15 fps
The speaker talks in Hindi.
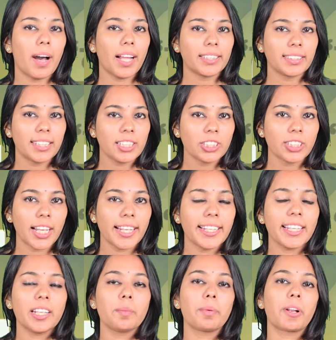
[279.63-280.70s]
बात की
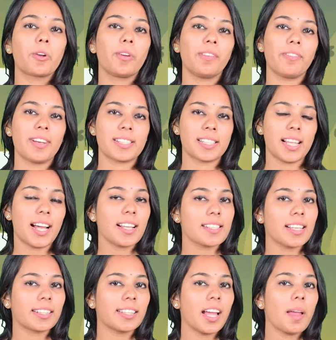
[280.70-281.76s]
जाएगी इन पर कोई फैसला आ
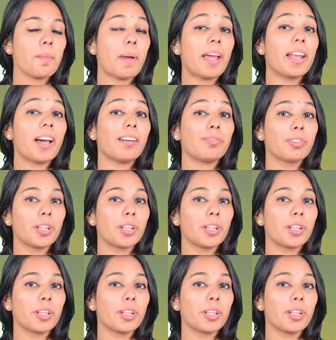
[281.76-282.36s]
सकता है पहला